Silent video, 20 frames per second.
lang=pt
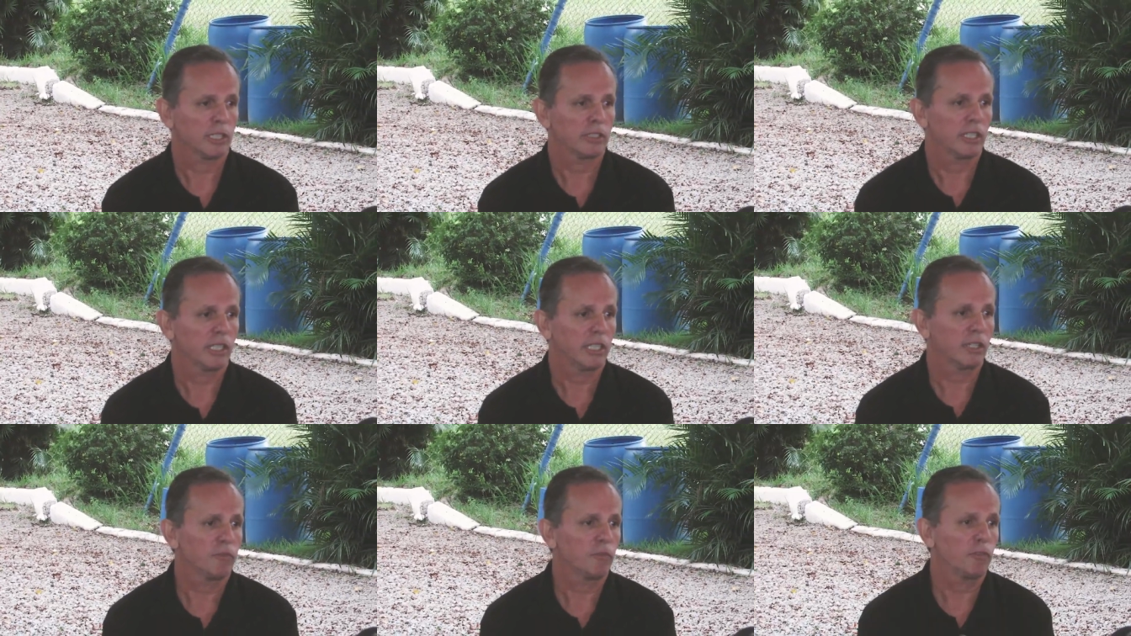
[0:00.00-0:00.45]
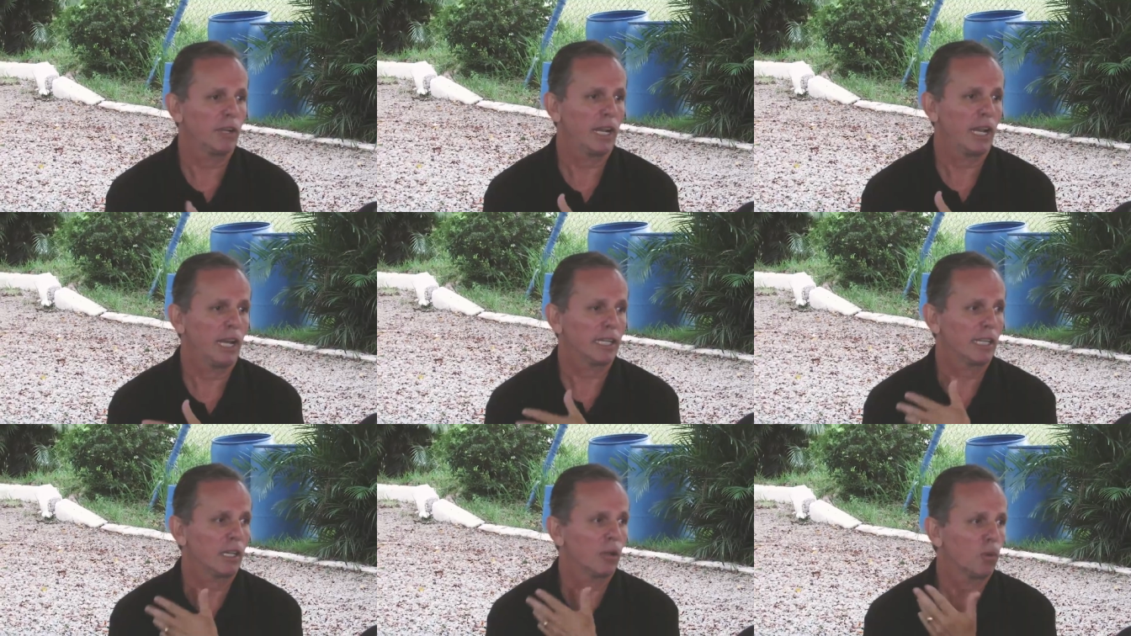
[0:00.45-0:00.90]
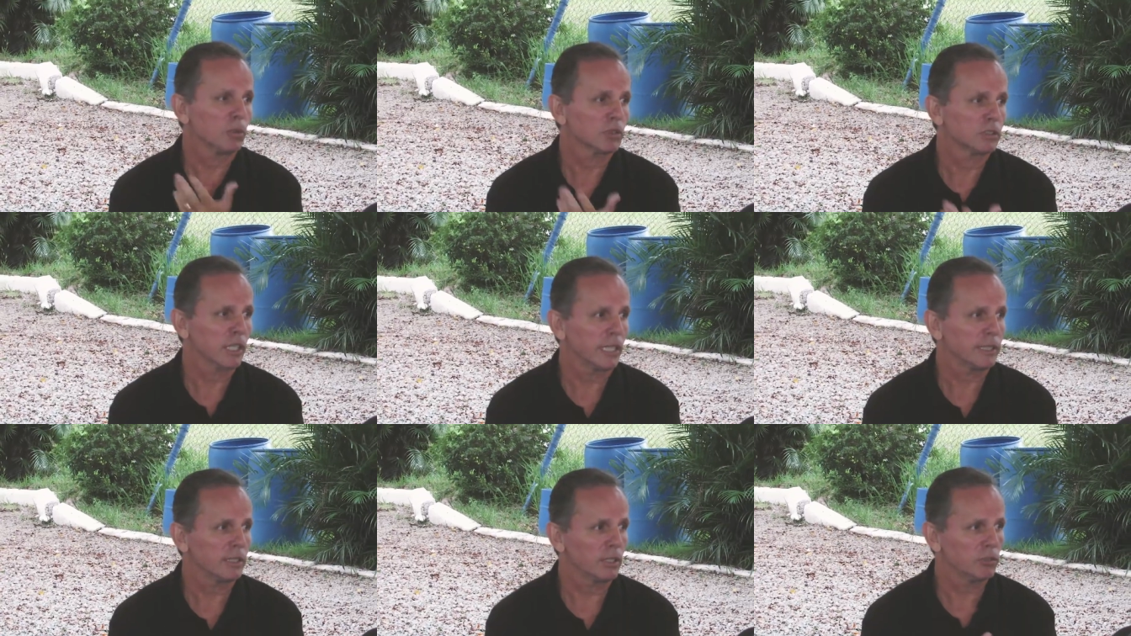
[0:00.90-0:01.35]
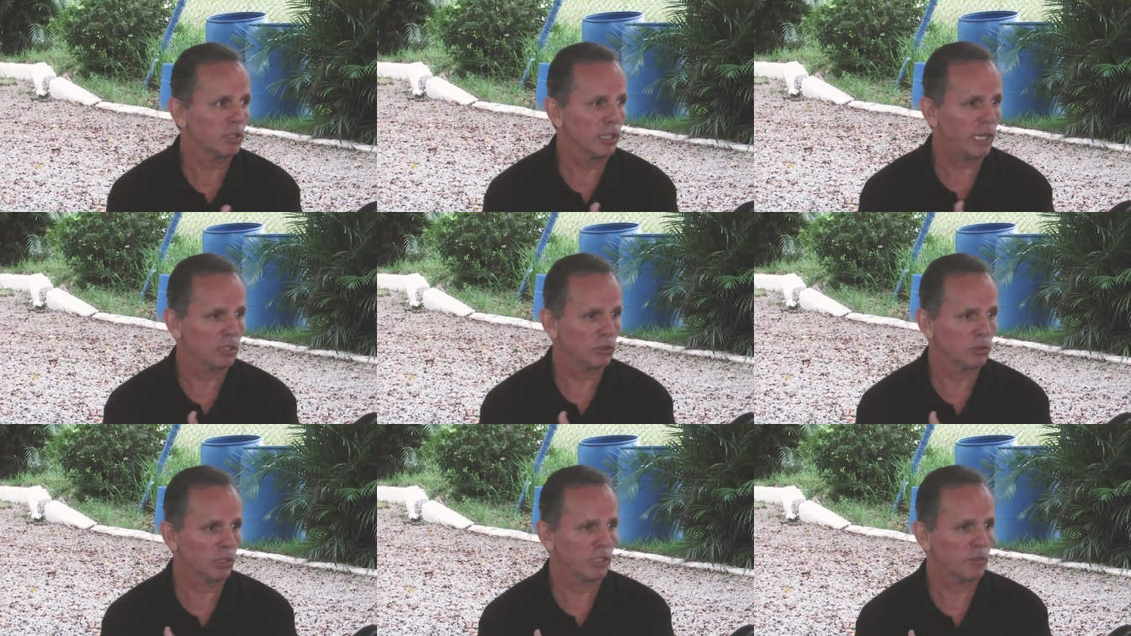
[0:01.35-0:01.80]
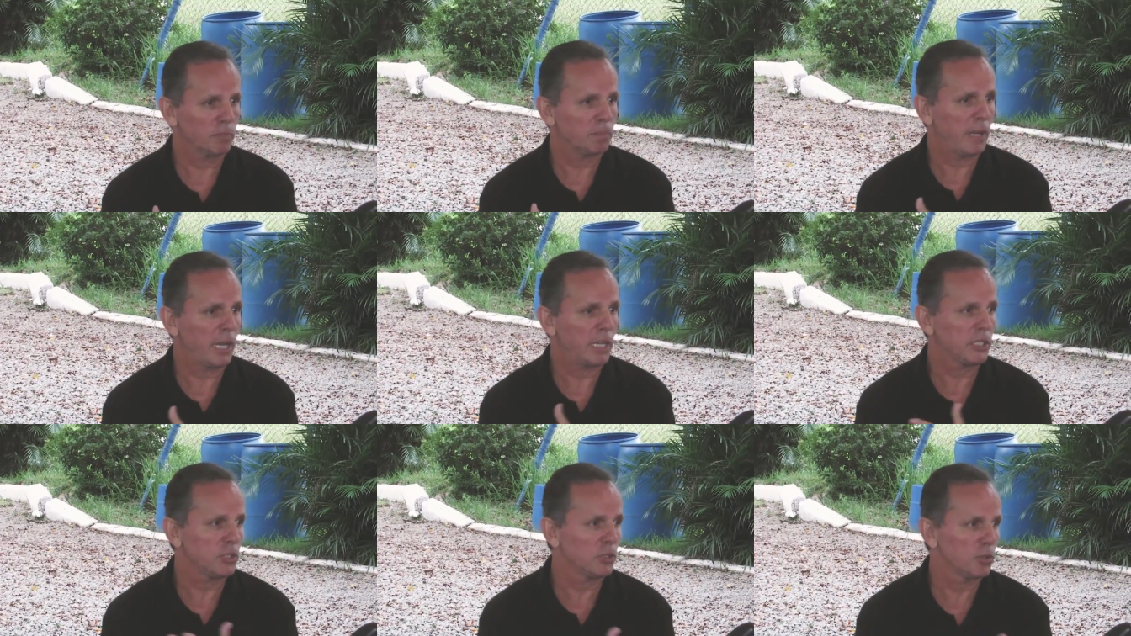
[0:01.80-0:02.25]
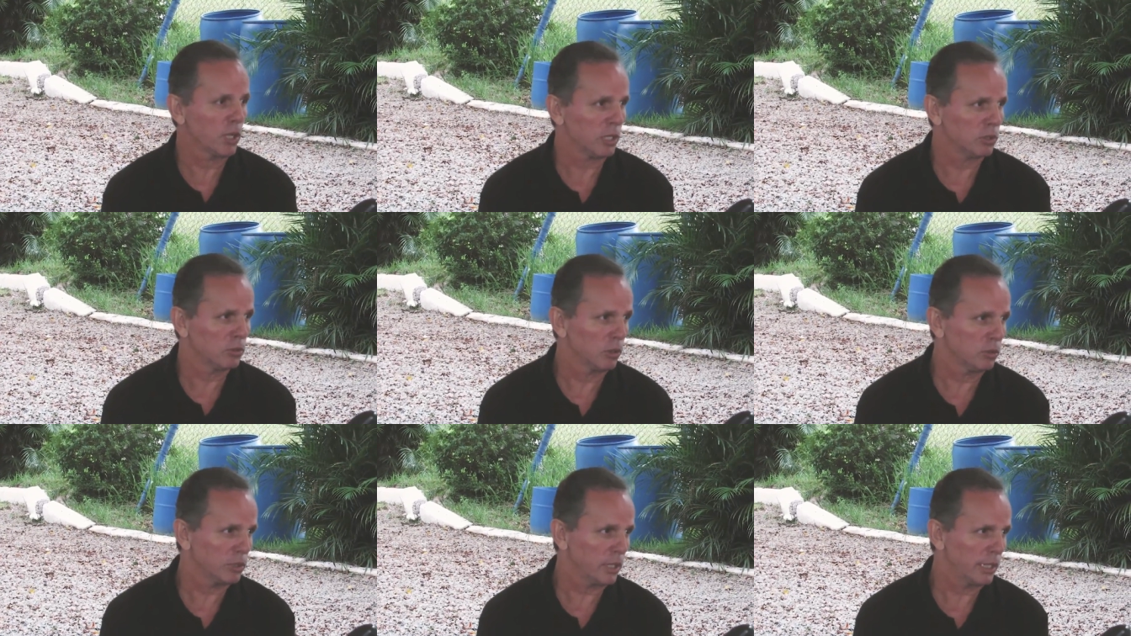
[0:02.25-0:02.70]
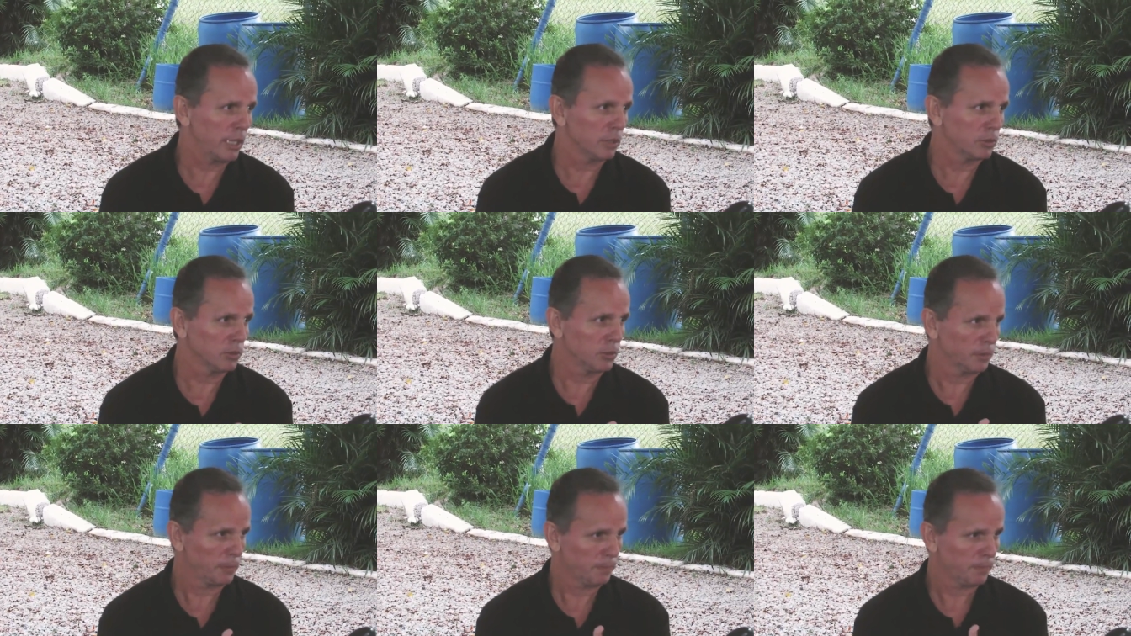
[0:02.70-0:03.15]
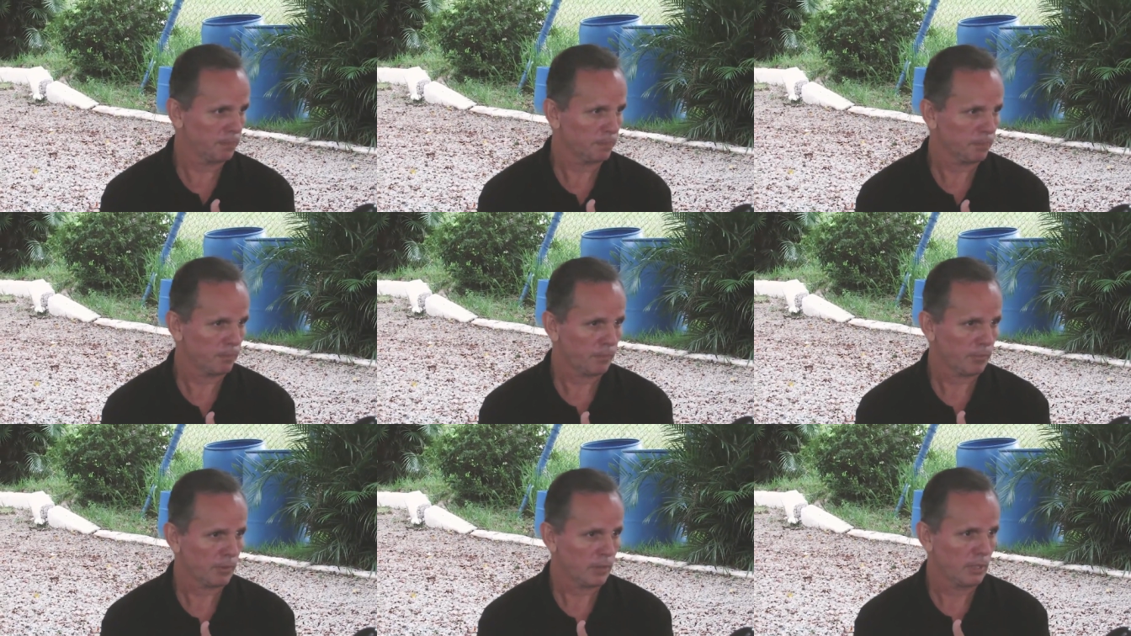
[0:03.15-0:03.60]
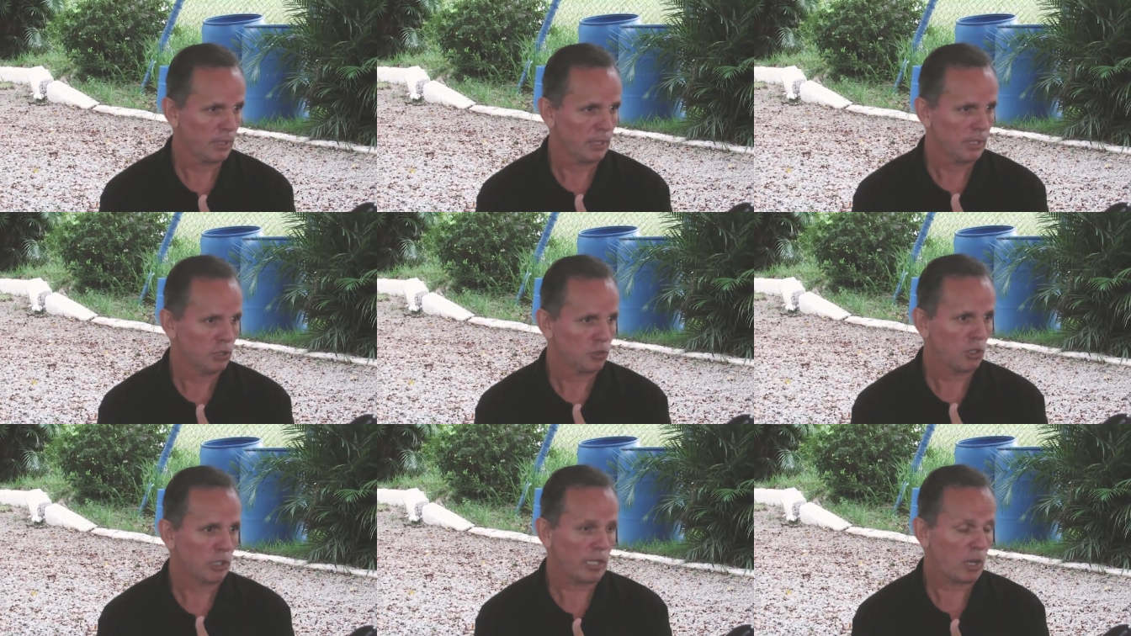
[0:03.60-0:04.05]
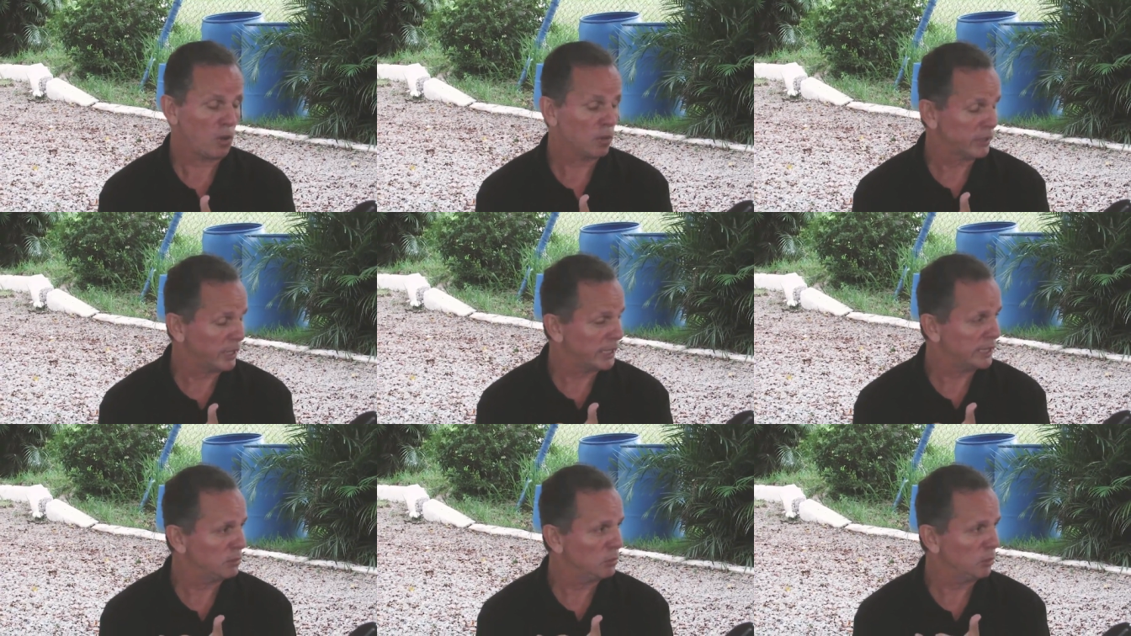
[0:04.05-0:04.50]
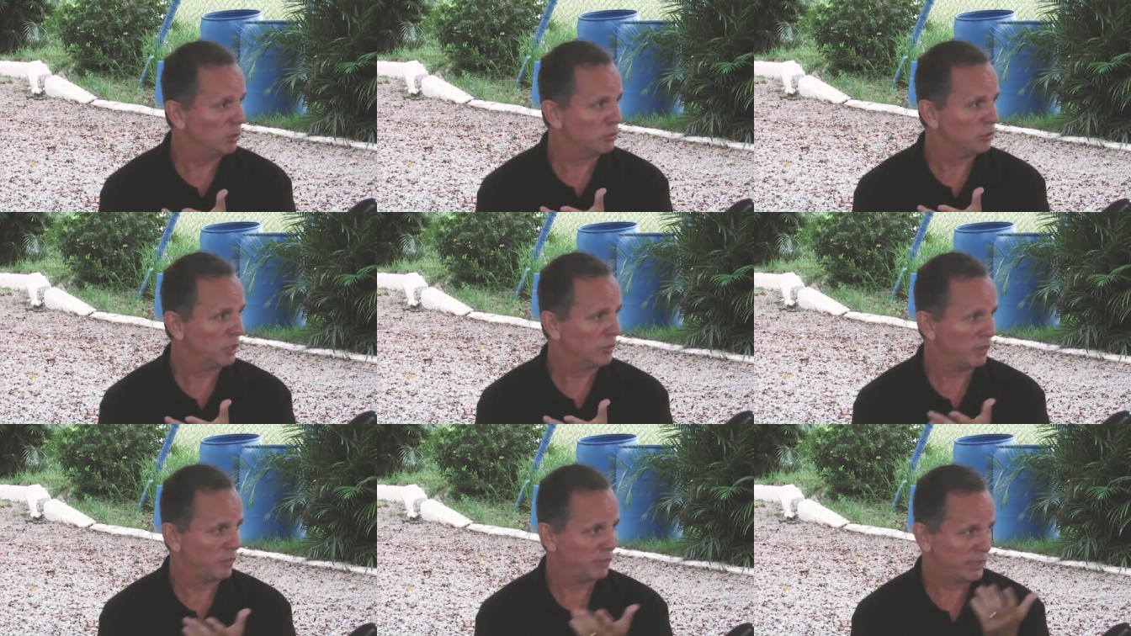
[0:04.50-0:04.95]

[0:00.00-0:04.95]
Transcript: porque tem que falar que contrata é o treinador, que pede jogador é o treinador. Só que acontece muito, né?